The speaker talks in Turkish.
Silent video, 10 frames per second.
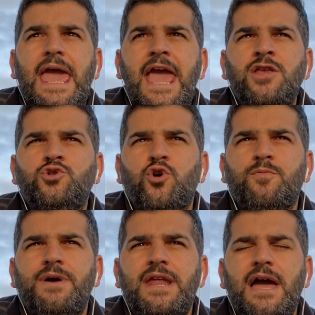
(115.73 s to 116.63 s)
En
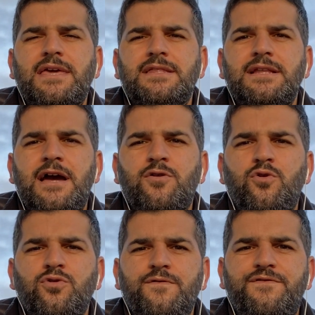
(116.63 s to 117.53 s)
çok merak edilen
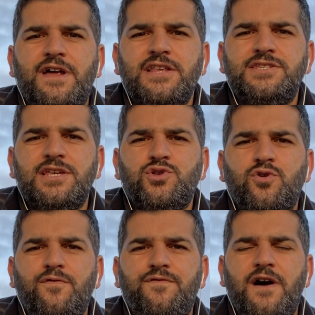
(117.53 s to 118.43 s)
konu
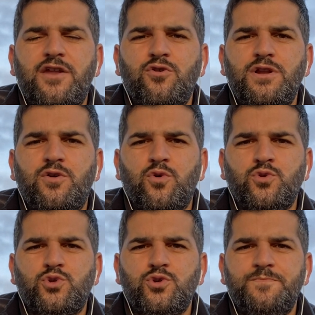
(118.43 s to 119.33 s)
Francesco Farioli
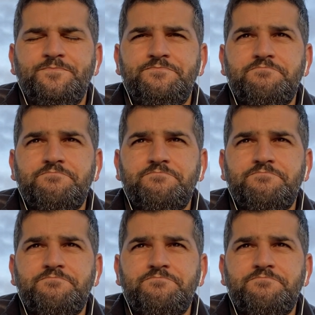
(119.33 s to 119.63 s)
konusu.